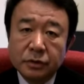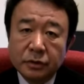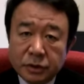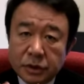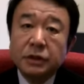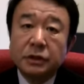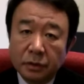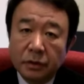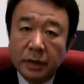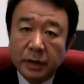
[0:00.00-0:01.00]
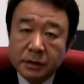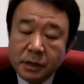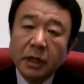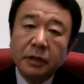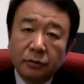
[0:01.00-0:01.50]
その地域と、あるいは
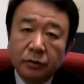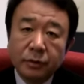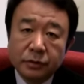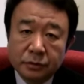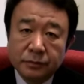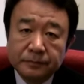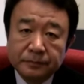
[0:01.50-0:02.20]
世界に及ぼす